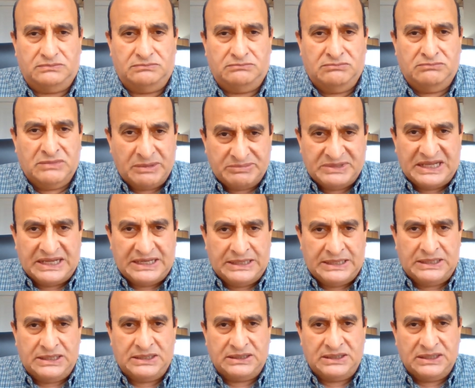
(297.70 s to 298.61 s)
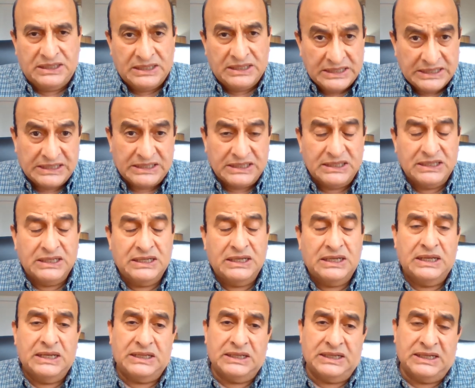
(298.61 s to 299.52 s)
مبدئيا ليه؟
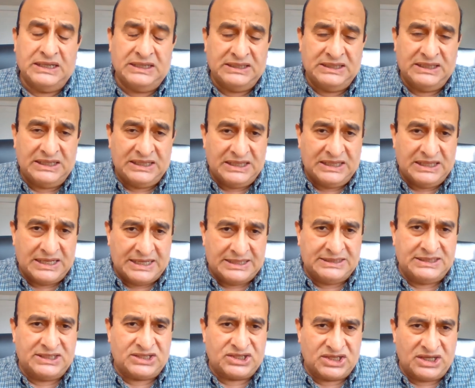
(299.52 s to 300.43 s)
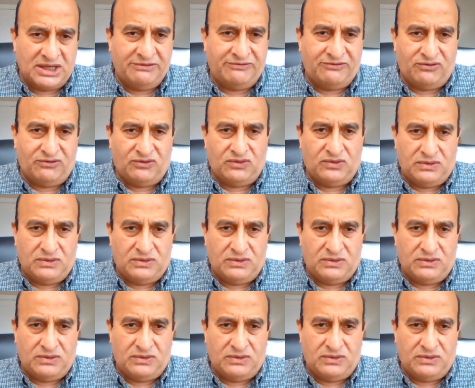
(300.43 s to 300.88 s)
لأني اللي أنا شايفه